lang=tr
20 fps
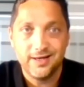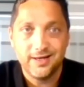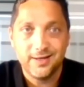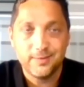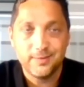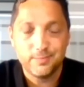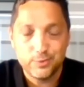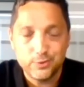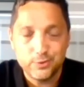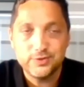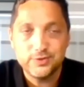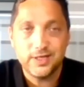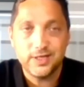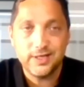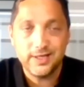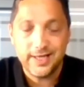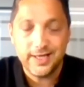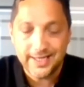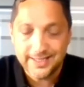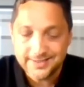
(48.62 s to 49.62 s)

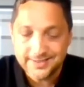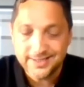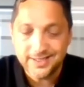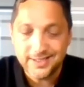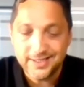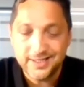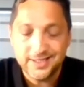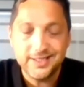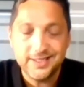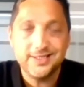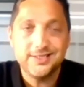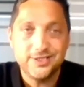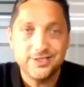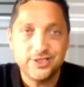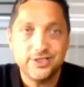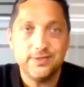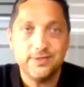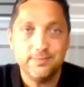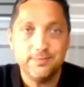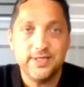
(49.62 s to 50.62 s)
Burada etkili
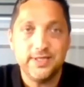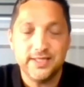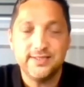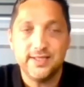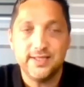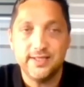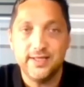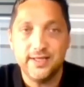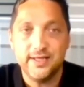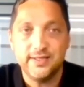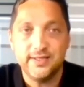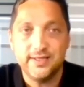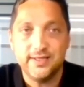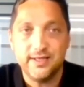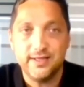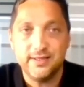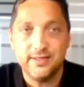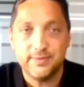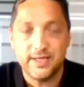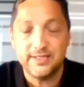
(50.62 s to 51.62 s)
iletişim yeteneği
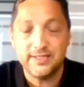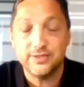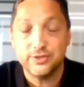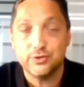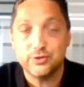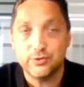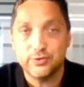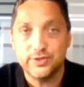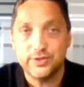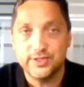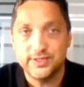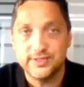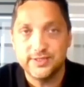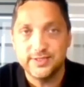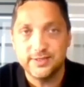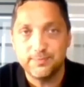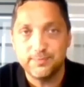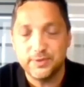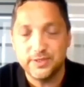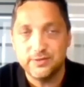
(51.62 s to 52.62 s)
de bence çok
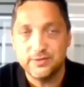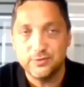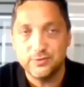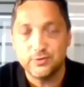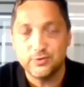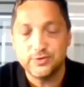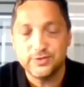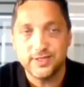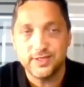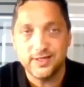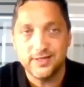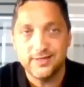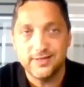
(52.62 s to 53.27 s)
kritik bir nokta.